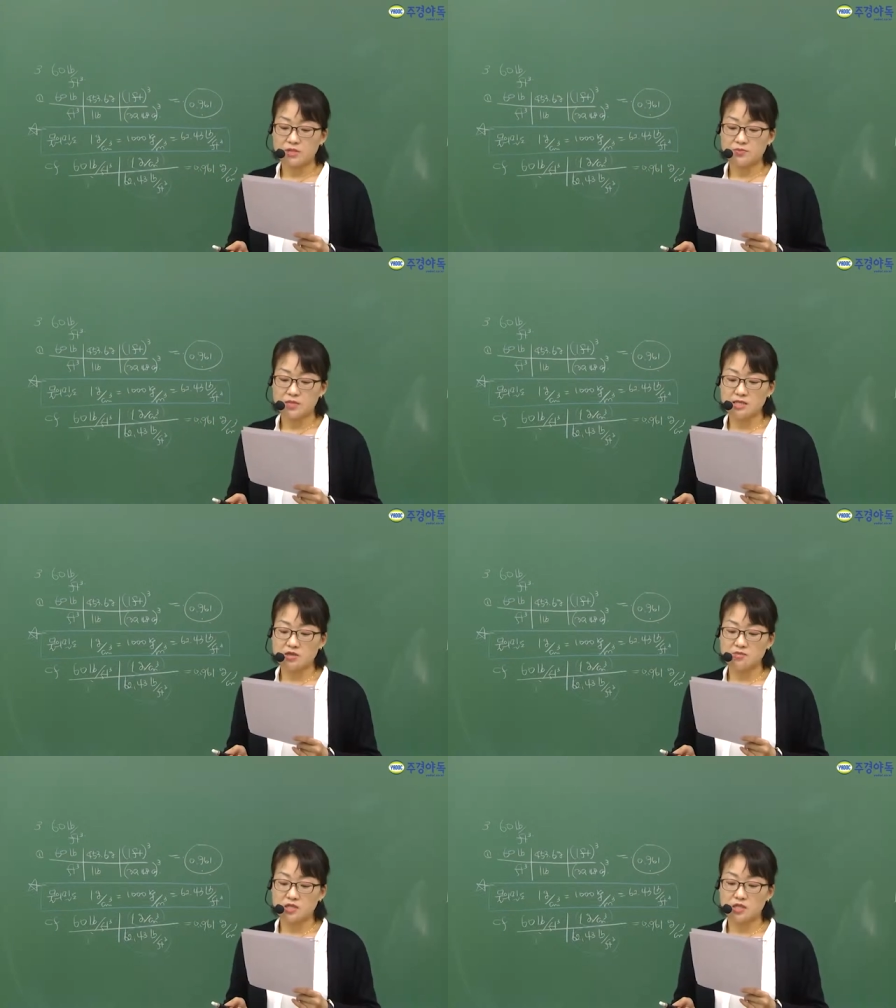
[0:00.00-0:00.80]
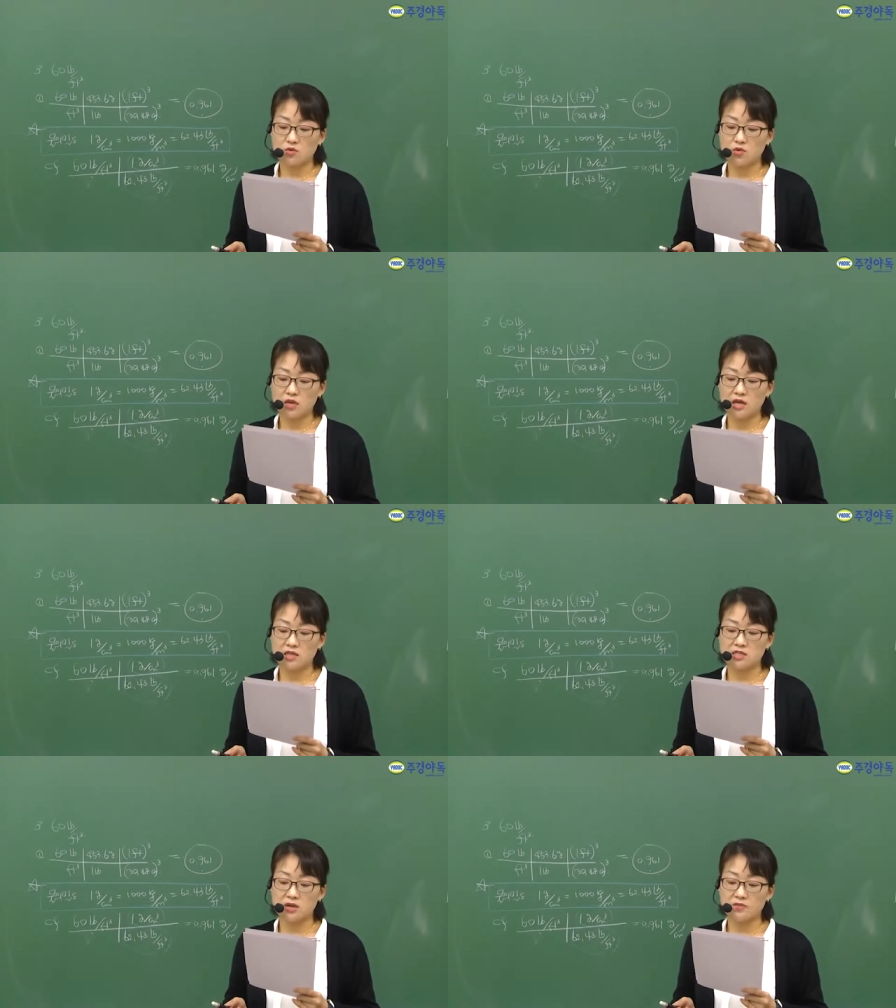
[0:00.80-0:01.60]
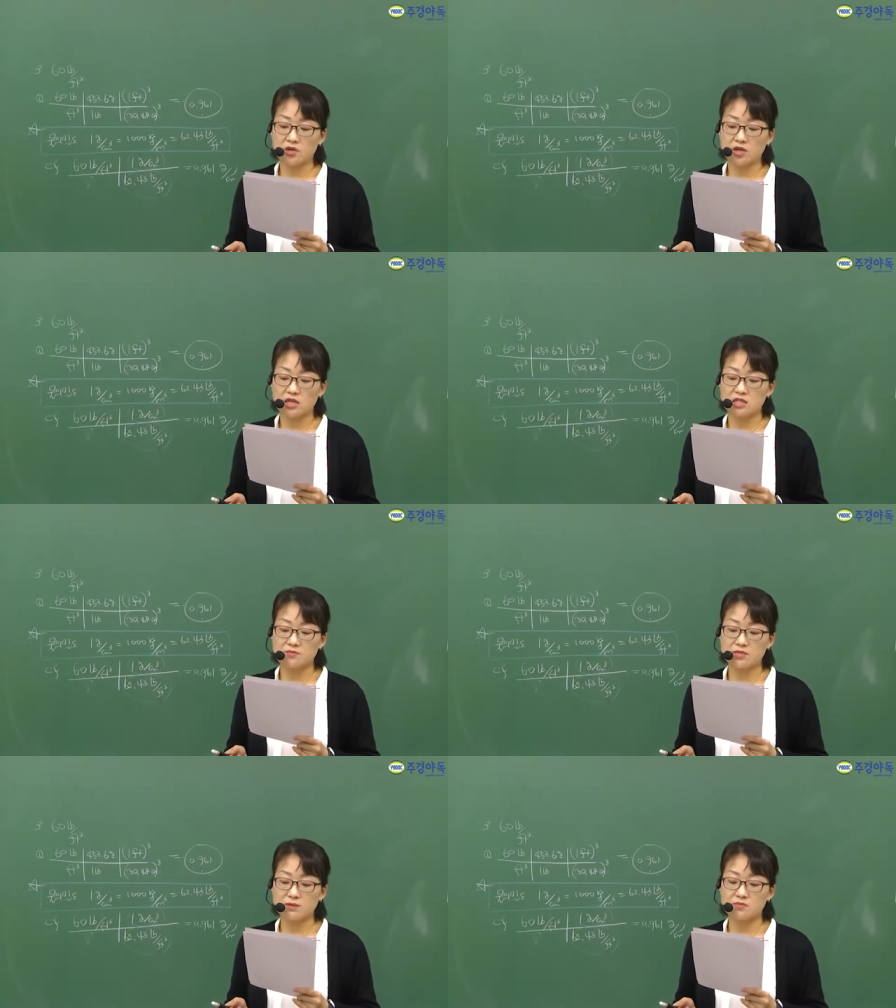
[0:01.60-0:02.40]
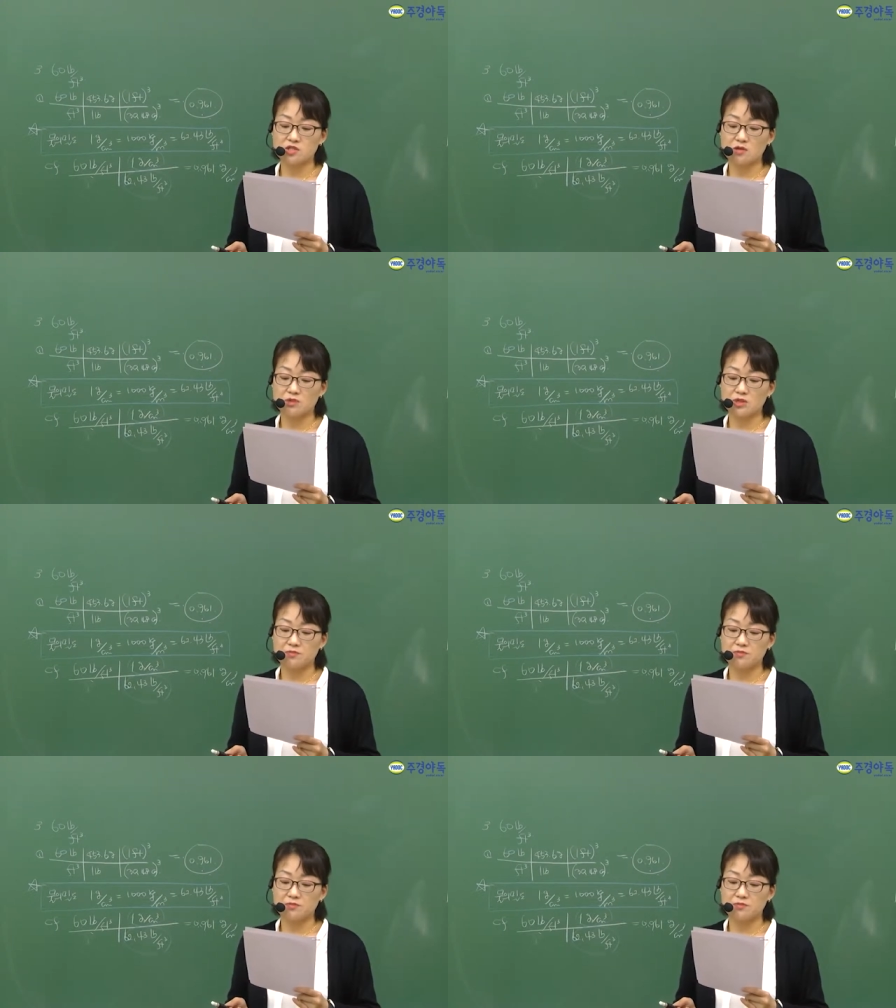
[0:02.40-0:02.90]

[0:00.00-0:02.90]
14.7이고 게이지 압력이 23.2